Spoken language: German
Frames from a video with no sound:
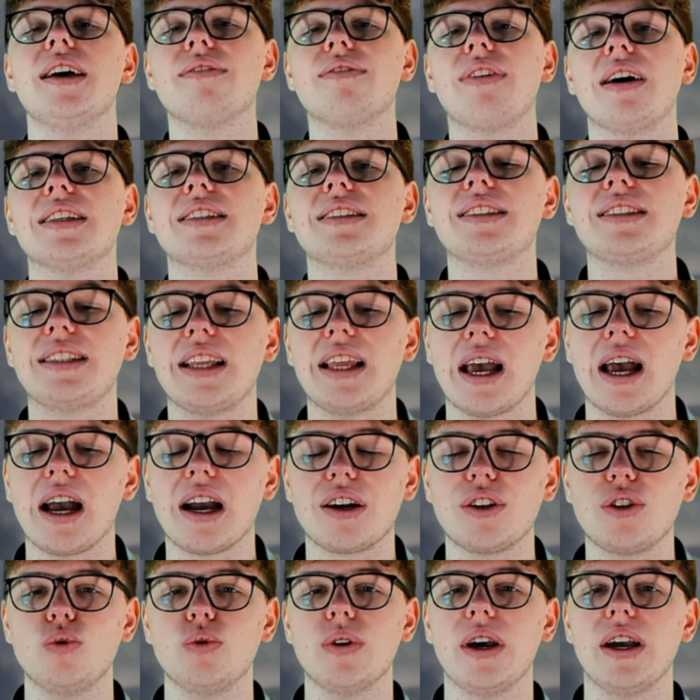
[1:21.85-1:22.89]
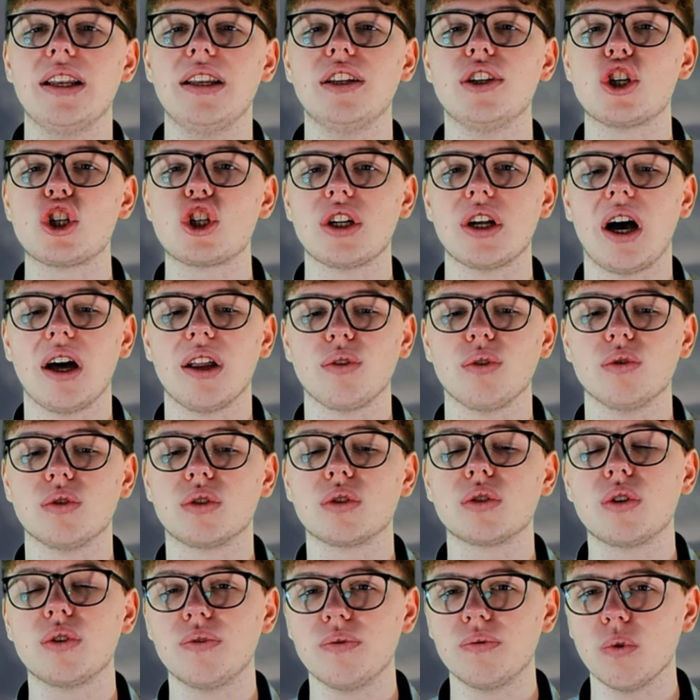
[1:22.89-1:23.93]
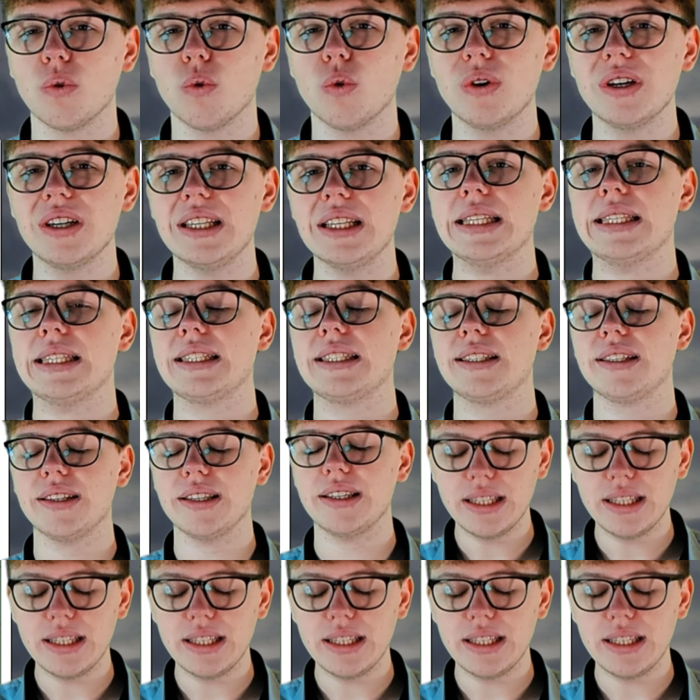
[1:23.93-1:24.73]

was der aktuelle Status quo ist.